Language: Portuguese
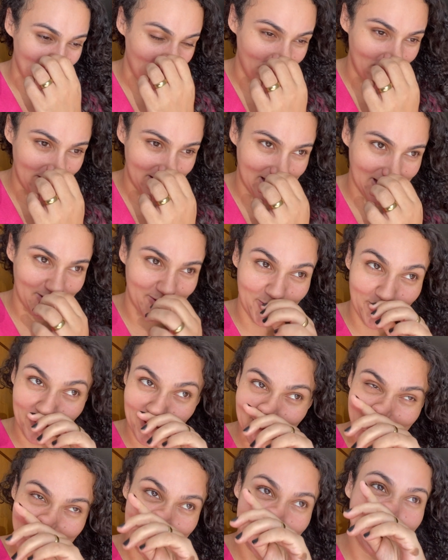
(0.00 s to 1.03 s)
meu filho tá
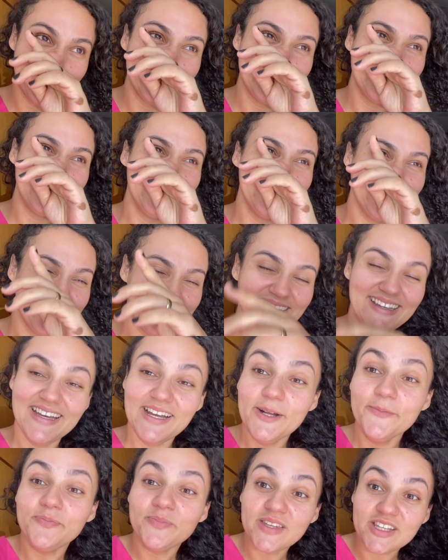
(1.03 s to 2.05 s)
dormindo.
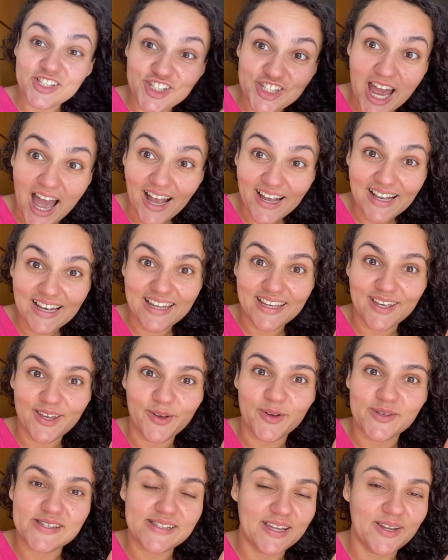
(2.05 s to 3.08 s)
Já clique em
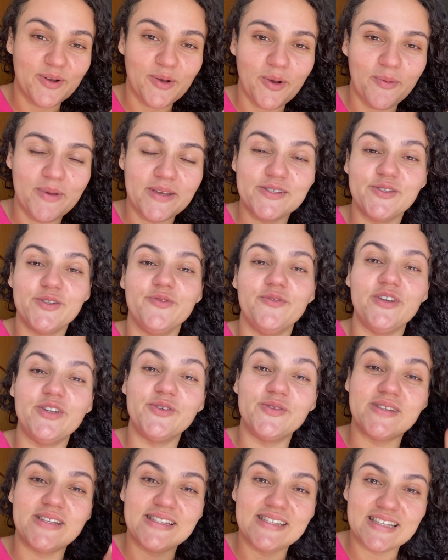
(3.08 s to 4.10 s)
gostei no começo do
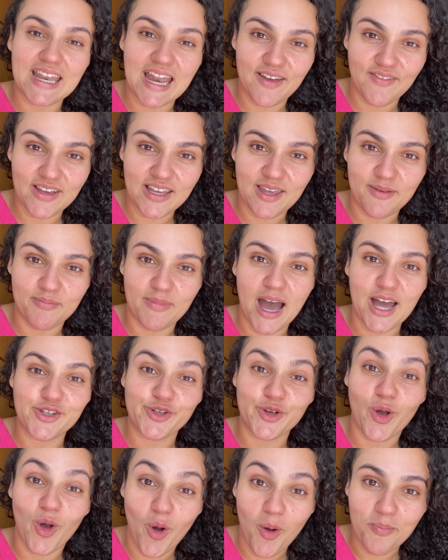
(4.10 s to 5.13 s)
vídeo, se inscreve aqui
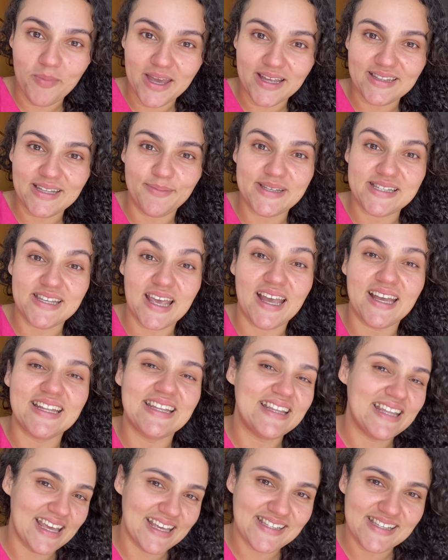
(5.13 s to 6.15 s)
embaixo, comenta e me segue
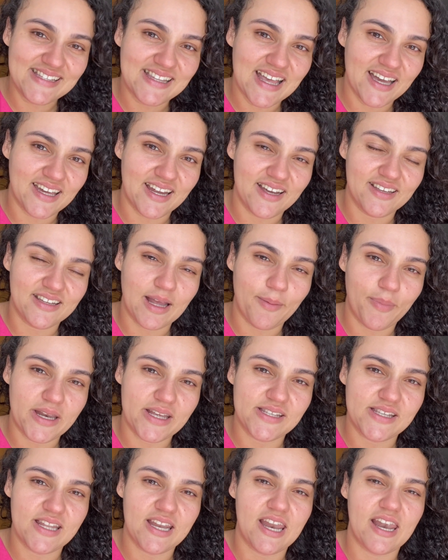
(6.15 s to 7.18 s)
nesse Instagram que tá
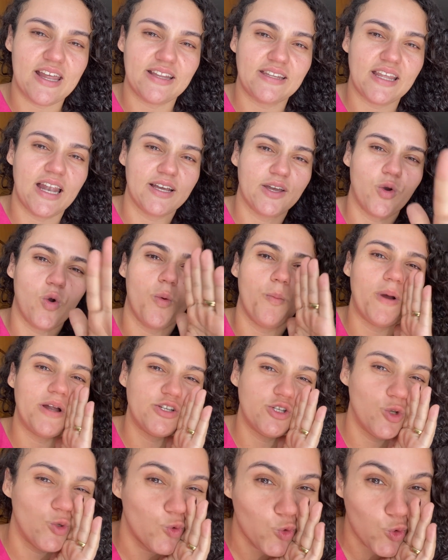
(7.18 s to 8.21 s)
aparecendo na tela que eu
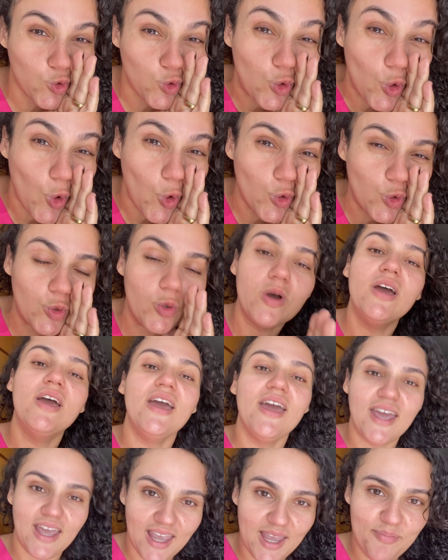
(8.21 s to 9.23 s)
compartilho tudo
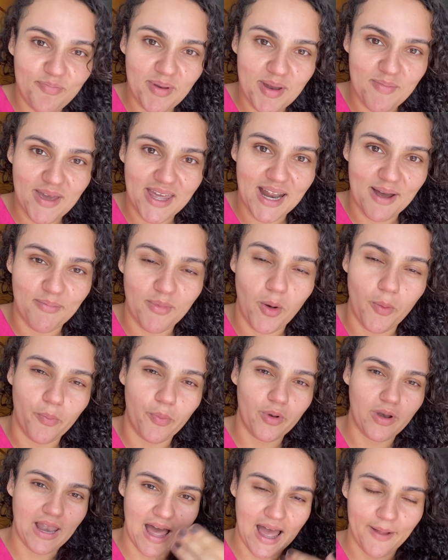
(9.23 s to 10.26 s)
em primeira mão
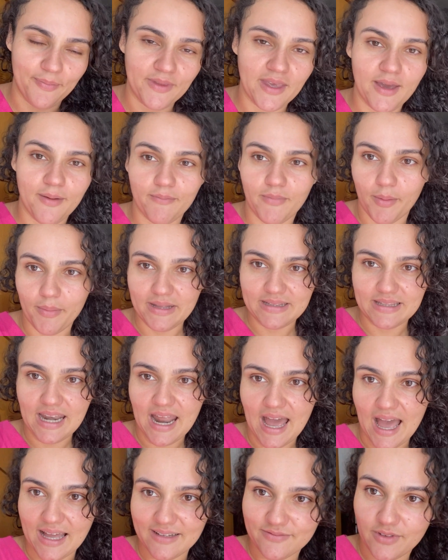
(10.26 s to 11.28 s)
por lá. Vamos
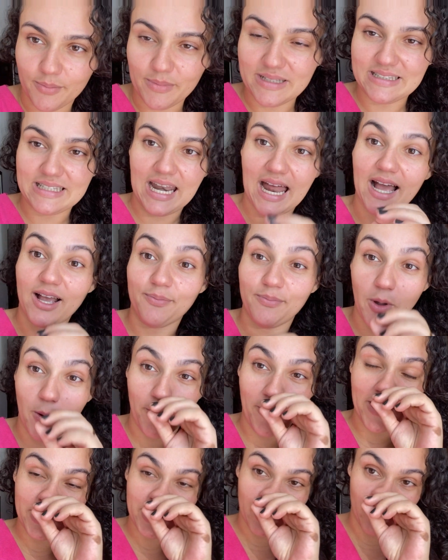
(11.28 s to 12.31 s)
entrar? Vamos entrar que meu
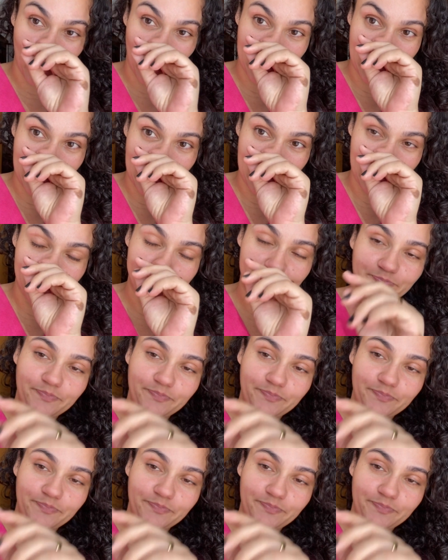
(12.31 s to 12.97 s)
pai chegou aqui.